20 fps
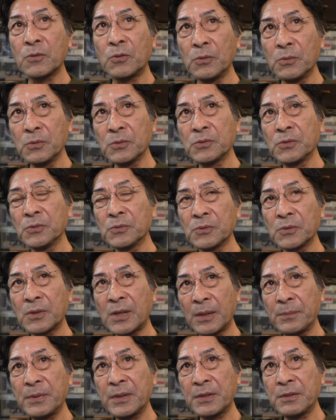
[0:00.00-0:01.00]
工場の
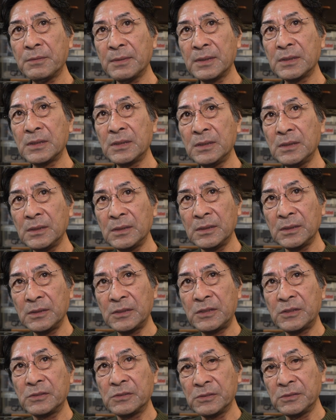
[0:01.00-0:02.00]
壁際に
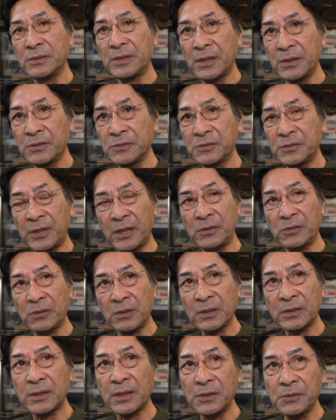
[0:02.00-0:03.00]
沈んでいる
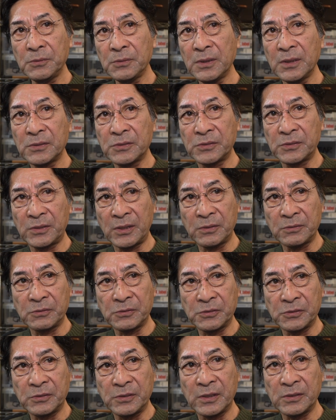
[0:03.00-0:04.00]
テトラ体をね釣ってい
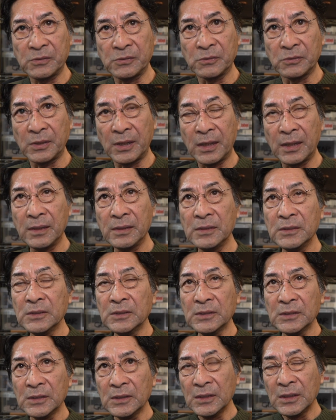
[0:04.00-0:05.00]
く釣りですので
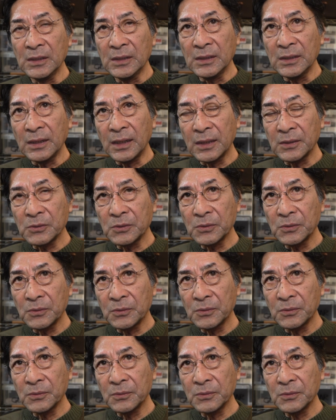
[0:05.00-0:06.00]
あ
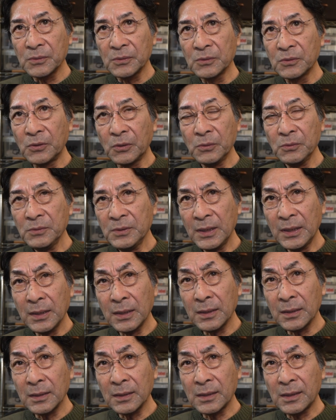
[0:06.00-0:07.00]
のどん
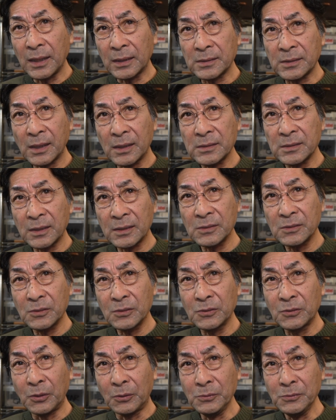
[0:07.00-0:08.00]
なガチャガチャ
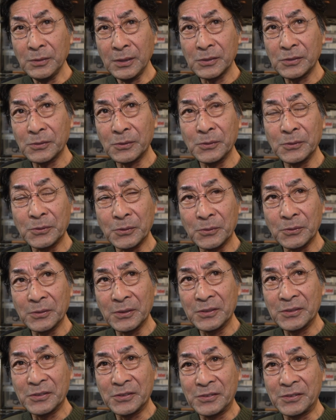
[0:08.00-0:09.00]
どんなすごいとこ
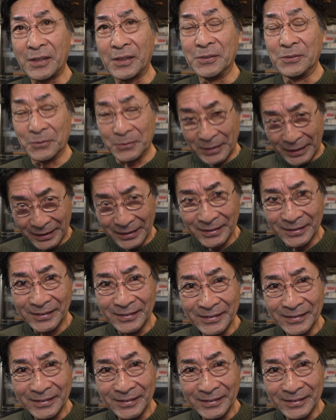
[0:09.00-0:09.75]
で釣ってんのか、